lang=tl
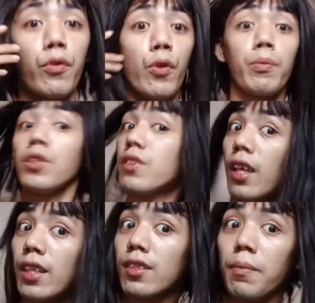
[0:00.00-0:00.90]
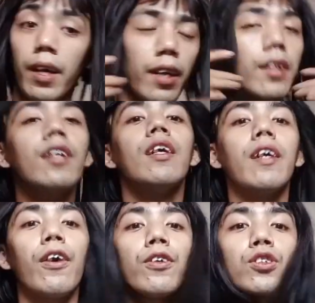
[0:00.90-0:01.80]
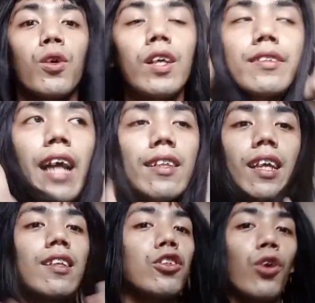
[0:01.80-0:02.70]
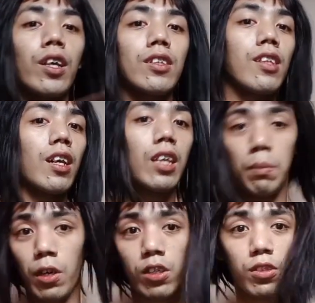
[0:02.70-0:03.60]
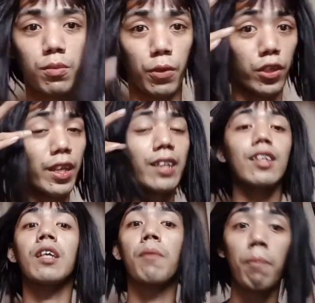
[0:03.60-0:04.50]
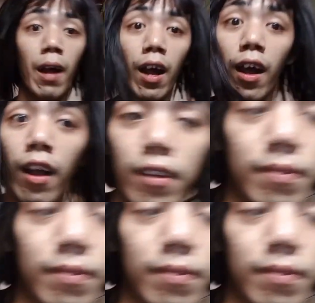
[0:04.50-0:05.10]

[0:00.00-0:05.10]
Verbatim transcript: pero di ba? uh, so ang tatay nito ay sila Kim Oxford at iba pa